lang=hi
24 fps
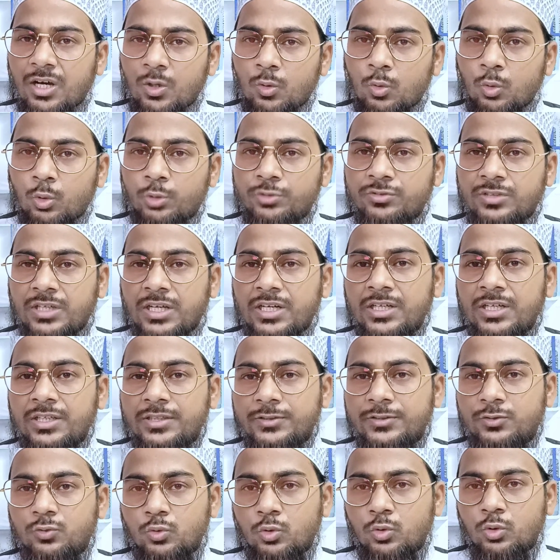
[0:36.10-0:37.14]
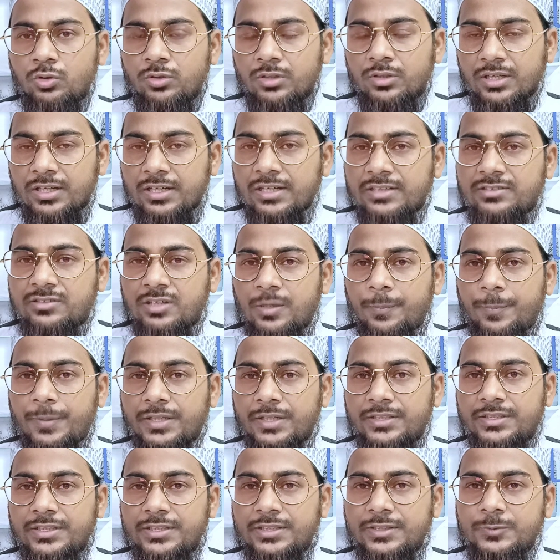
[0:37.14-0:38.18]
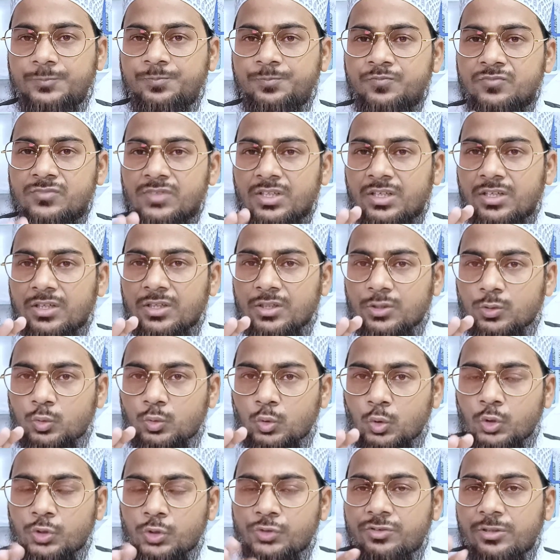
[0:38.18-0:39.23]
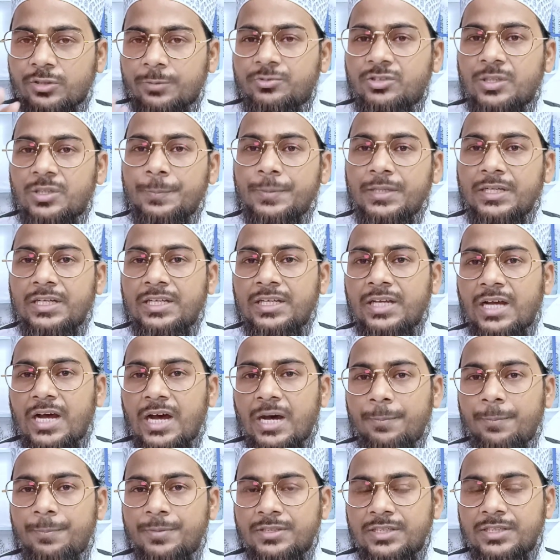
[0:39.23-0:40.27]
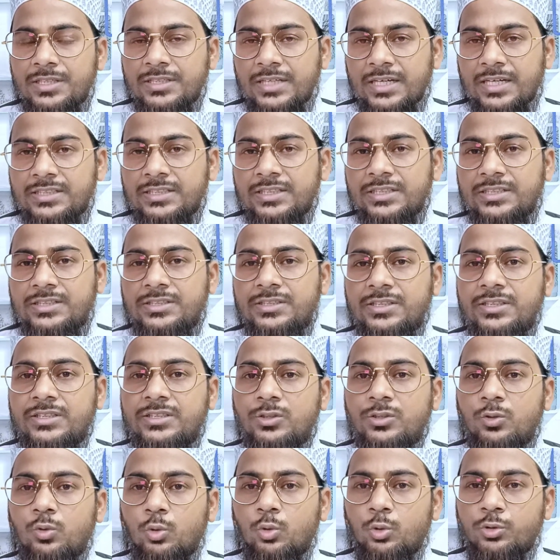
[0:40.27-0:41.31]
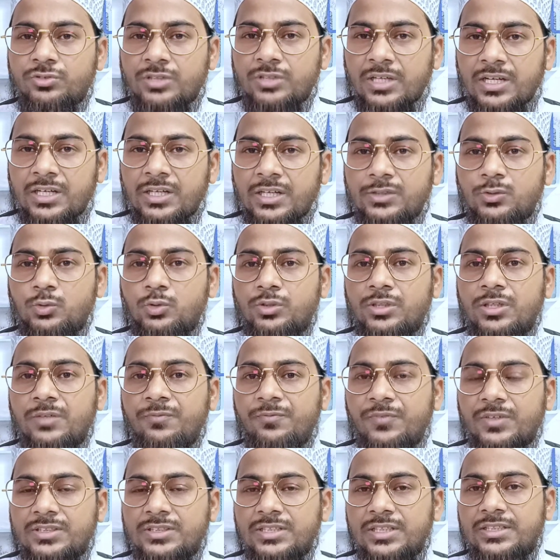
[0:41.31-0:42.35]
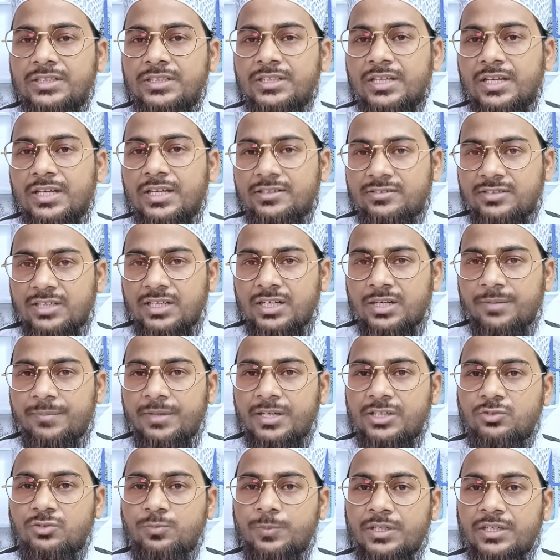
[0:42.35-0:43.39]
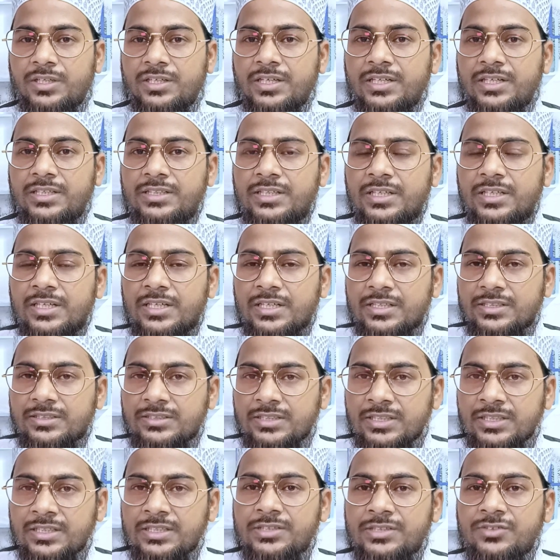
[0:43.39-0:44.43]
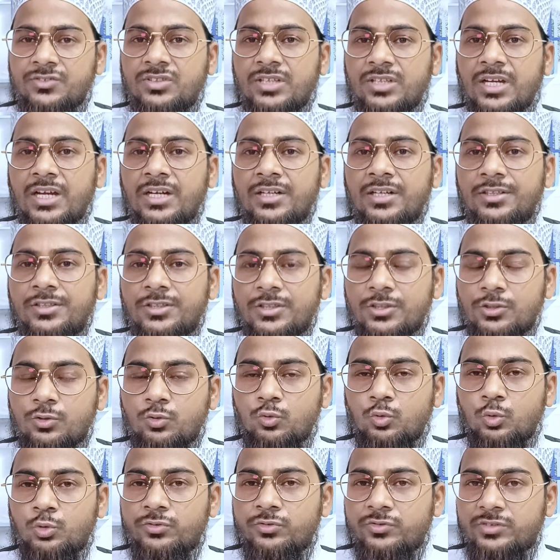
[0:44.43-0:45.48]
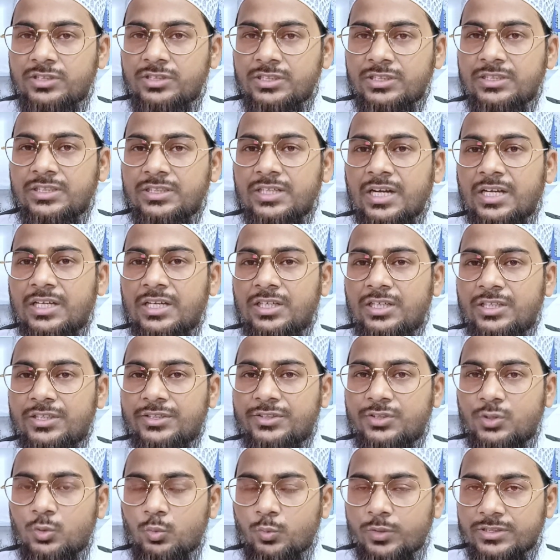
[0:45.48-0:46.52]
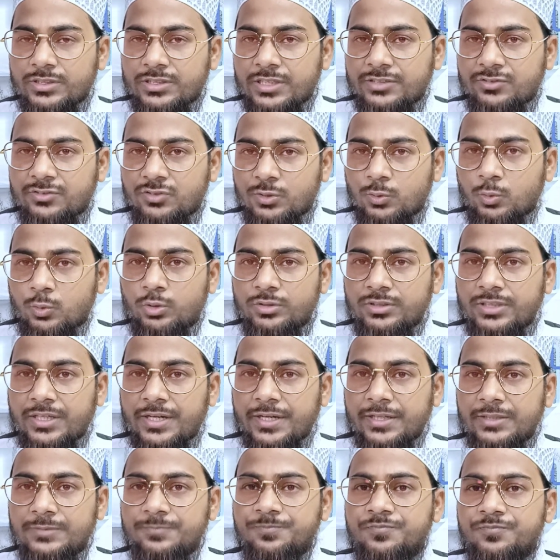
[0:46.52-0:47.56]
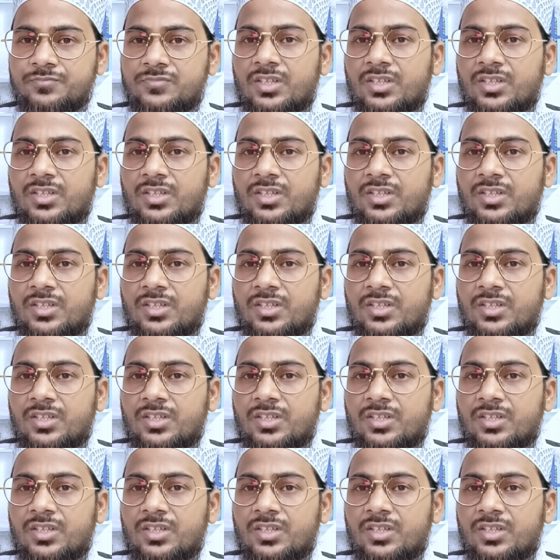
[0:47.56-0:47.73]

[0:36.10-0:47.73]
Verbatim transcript: और रोज़ाना इसको कज़ा पढ़ते हैं तो सबसे पहले आप ये याद रखिए कि रोज़ाना जो है फजर की कज़ा नमाज पढ़ना ये इंसान की सुस्ती काहली की वजह से होता है